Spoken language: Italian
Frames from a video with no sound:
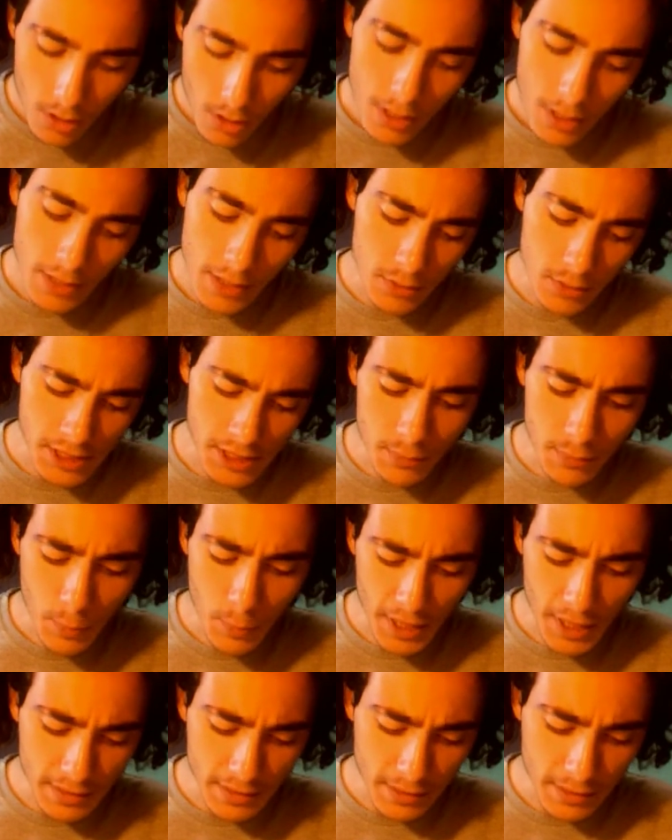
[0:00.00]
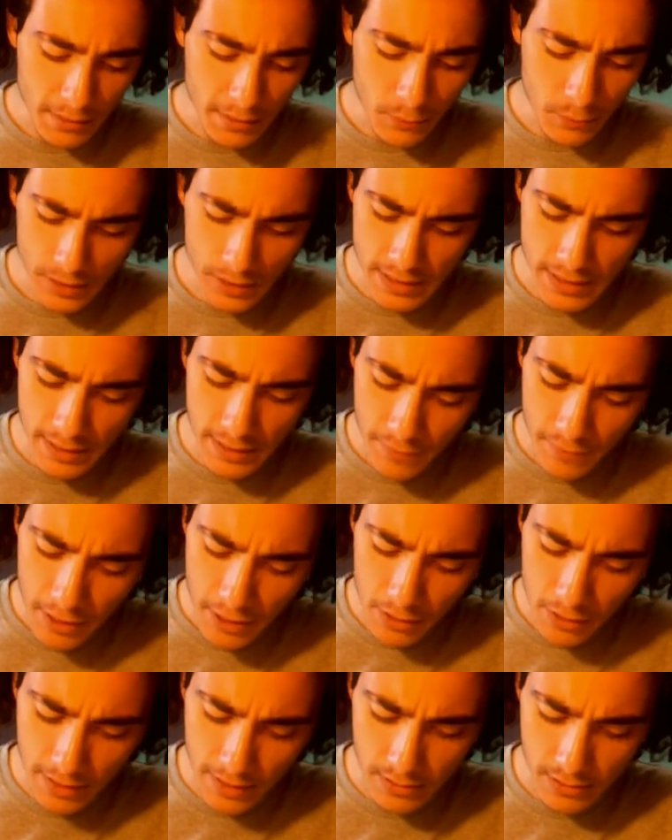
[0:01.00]
In questi momenti forse
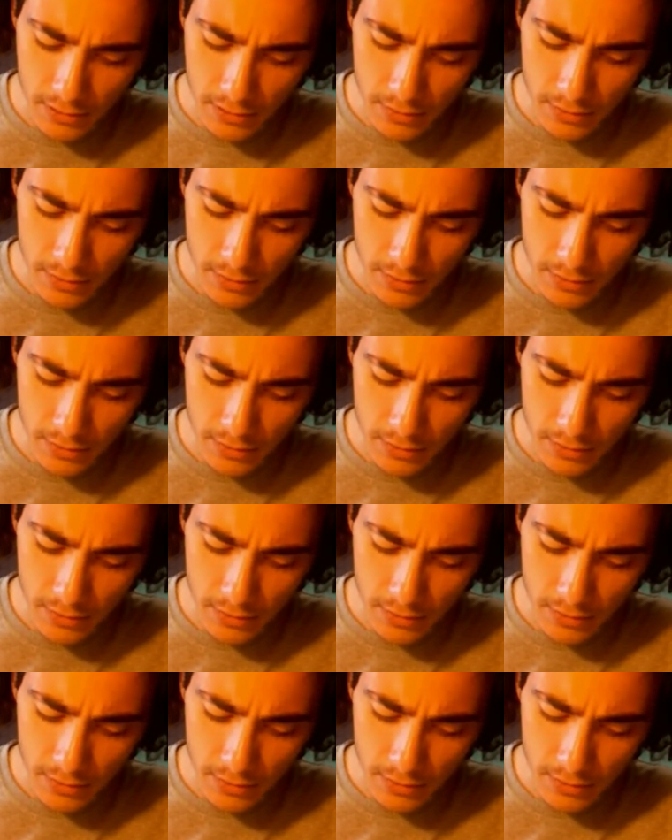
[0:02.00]
davvero riesco